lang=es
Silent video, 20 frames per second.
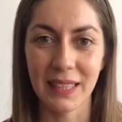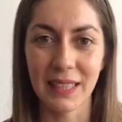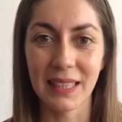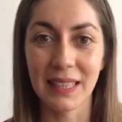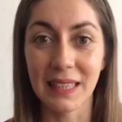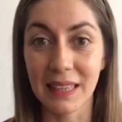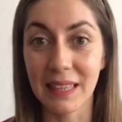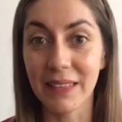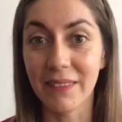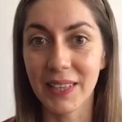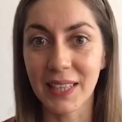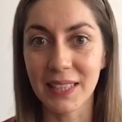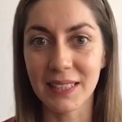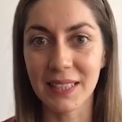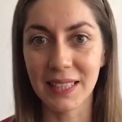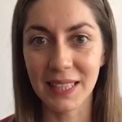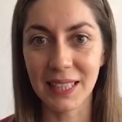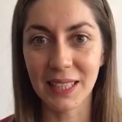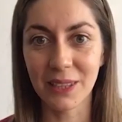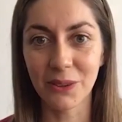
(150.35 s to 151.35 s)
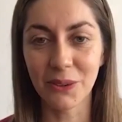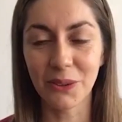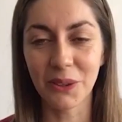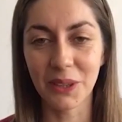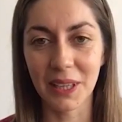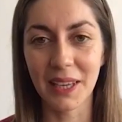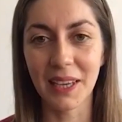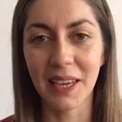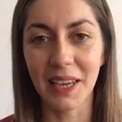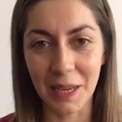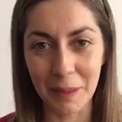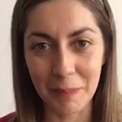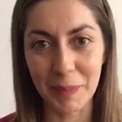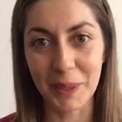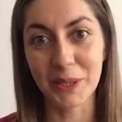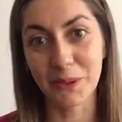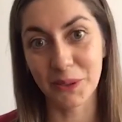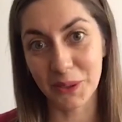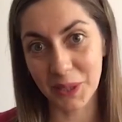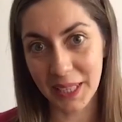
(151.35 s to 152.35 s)
y deben hacer eco del
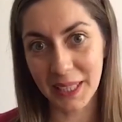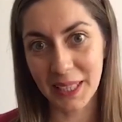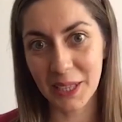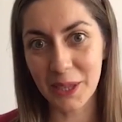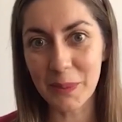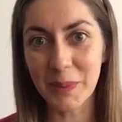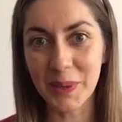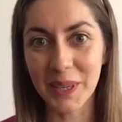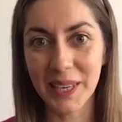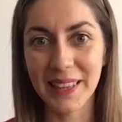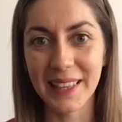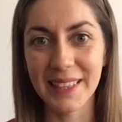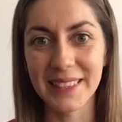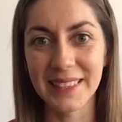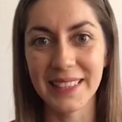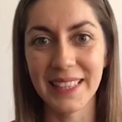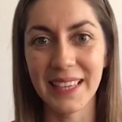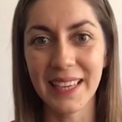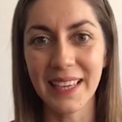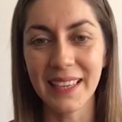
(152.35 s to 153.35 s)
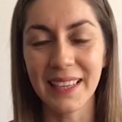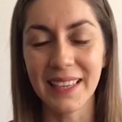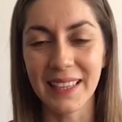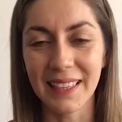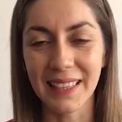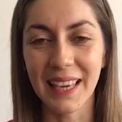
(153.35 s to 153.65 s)
personaje, como les decía,